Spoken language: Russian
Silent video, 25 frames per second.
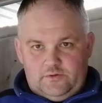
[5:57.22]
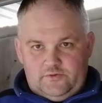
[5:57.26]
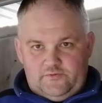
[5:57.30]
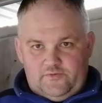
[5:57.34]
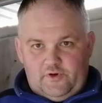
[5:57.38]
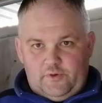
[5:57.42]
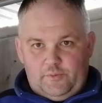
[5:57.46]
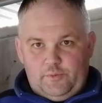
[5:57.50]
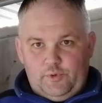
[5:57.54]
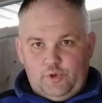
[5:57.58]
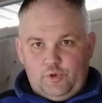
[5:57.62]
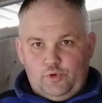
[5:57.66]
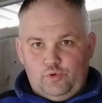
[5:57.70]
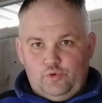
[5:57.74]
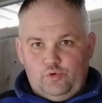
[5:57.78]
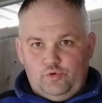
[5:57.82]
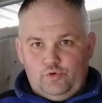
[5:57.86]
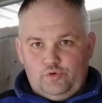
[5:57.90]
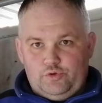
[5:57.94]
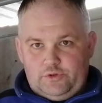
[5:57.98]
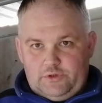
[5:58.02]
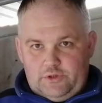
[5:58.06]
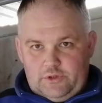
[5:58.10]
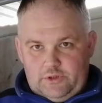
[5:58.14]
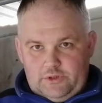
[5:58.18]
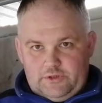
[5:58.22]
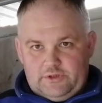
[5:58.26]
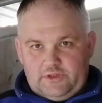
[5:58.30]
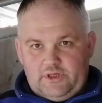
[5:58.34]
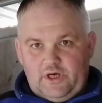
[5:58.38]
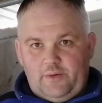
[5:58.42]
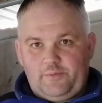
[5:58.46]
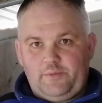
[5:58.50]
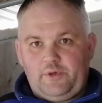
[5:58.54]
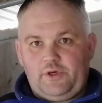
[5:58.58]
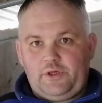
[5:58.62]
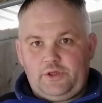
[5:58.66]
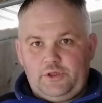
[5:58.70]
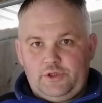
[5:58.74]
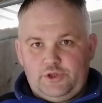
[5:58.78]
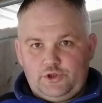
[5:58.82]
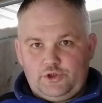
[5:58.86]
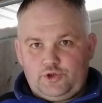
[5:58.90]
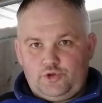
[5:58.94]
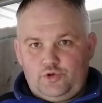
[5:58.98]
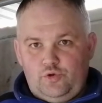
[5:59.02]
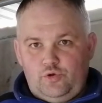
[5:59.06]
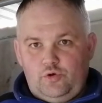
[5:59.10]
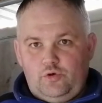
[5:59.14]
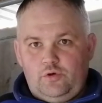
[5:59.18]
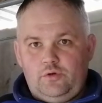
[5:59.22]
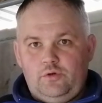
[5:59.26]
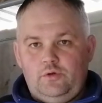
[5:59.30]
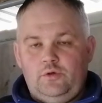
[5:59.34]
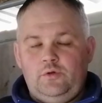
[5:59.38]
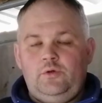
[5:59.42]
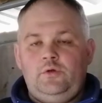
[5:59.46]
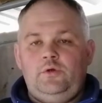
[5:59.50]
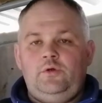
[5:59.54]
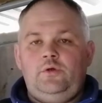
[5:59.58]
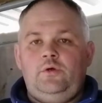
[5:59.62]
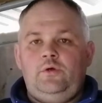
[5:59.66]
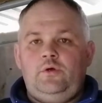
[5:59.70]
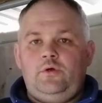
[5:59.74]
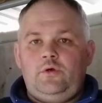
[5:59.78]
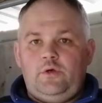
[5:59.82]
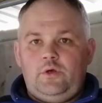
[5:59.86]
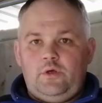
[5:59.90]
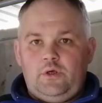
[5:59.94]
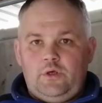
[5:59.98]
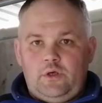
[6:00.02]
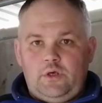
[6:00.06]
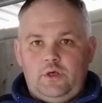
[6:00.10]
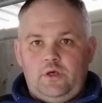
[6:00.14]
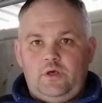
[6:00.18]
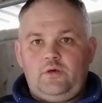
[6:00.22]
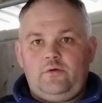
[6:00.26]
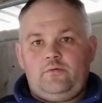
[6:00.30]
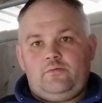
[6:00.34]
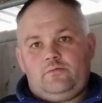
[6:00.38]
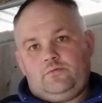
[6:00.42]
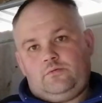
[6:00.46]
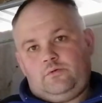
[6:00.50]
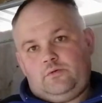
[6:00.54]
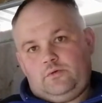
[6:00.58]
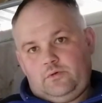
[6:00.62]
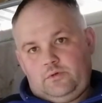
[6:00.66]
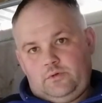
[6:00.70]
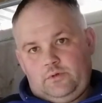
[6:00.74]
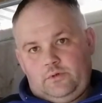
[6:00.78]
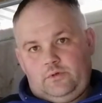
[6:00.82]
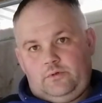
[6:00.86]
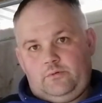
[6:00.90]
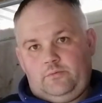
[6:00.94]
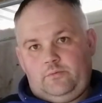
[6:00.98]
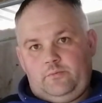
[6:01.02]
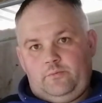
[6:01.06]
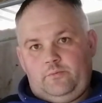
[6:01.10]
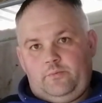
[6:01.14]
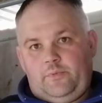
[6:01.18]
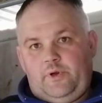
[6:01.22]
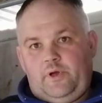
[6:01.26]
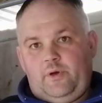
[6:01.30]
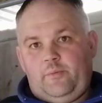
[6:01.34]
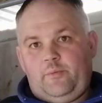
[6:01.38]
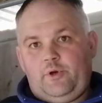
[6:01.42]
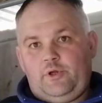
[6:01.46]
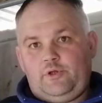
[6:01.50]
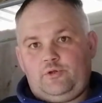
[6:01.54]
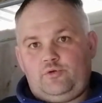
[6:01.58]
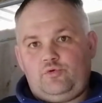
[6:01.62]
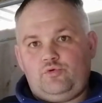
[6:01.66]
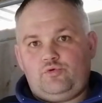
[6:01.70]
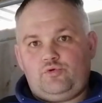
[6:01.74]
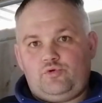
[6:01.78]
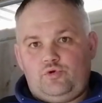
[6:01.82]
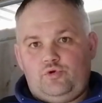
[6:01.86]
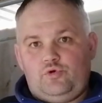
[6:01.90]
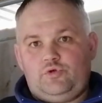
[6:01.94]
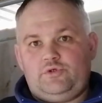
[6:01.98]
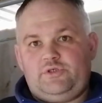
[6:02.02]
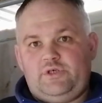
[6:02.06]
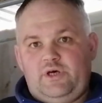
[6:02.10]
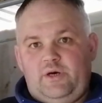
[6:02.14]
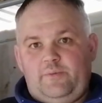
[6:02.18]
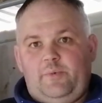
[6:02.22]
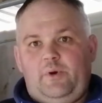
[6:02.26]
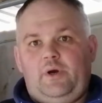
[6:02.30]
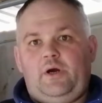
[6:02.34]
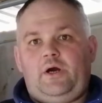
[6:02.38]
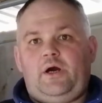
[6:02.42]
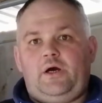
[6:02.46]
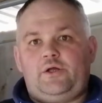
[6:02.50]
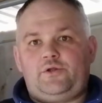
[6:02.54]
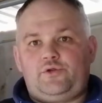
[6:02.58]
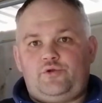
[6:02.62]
сформируют сами гнездо и приобретут тот запах,